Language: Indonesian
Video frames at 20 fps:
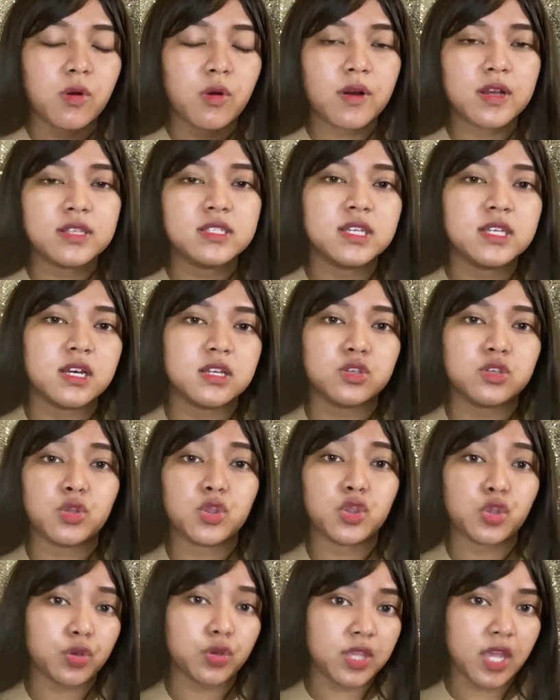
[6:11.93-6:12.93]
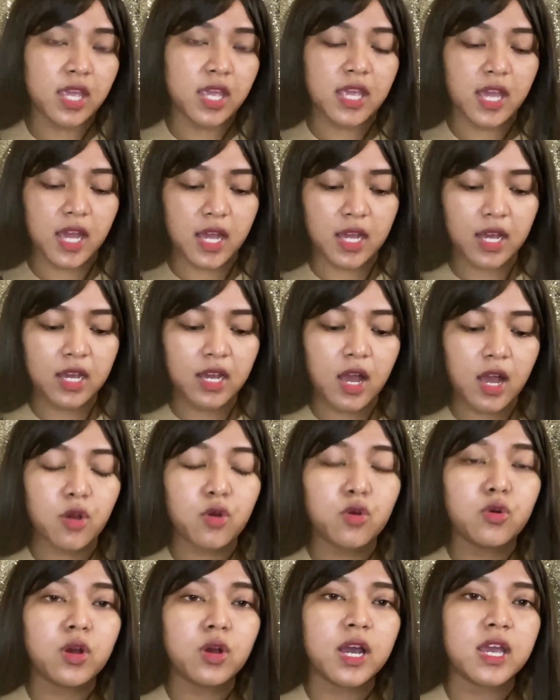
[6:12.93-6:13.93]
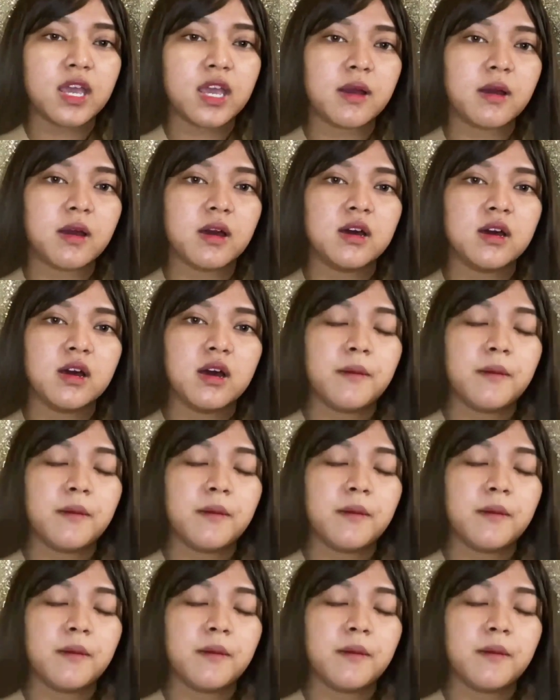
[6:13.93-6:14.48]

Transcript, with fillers: wajah contohnya ya aku kayak